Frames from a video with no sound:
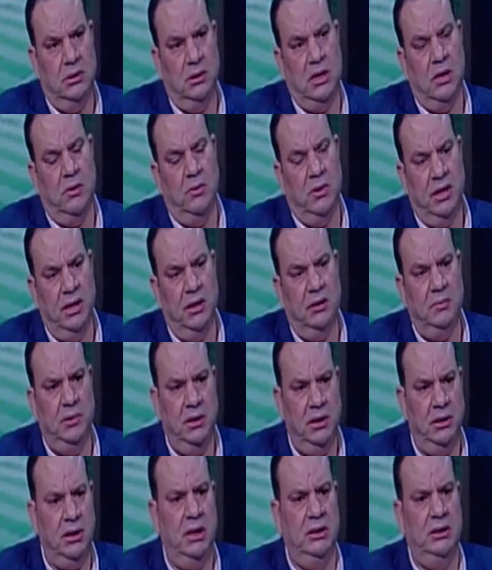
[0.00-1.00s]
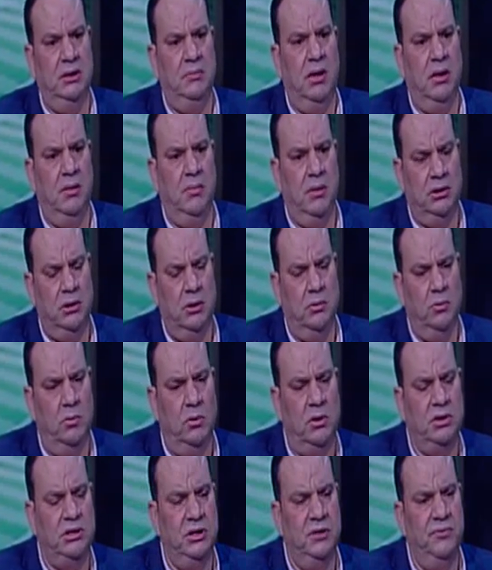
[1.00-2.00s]
الجولات بيحدد بقى البطل
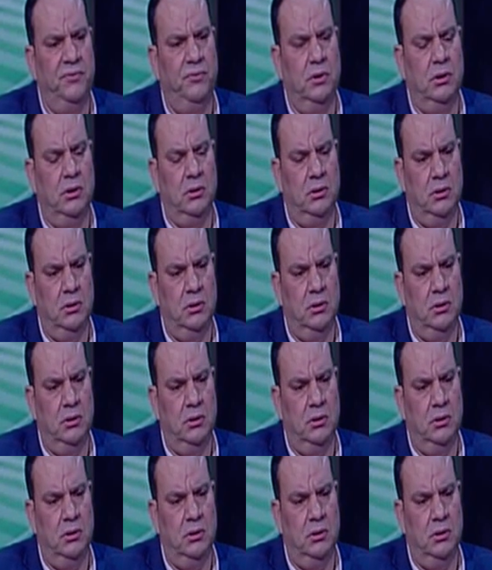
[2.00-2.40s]
والوصيف